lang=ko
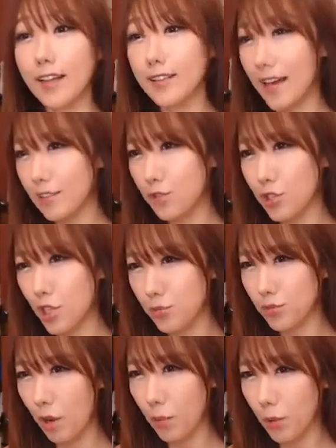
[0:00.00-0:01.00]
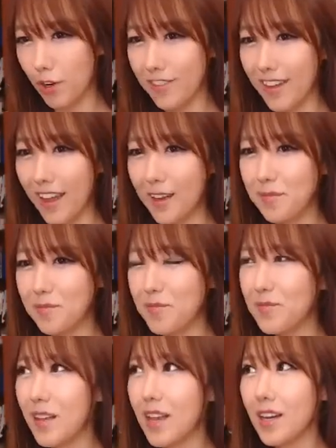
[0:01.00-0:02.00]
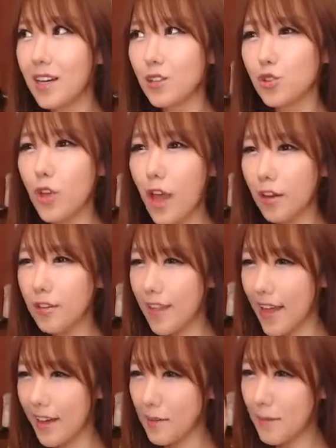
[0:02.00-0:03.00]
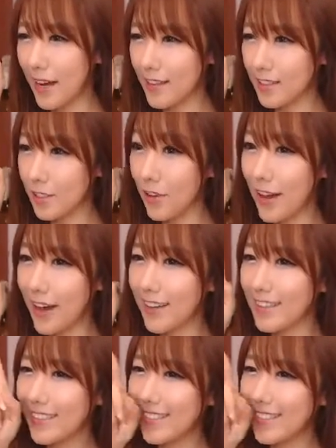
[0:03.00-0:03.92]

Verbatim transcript: 난 다른 주제로 물어볼 건데. 중요한 건 내가 말하는 거야.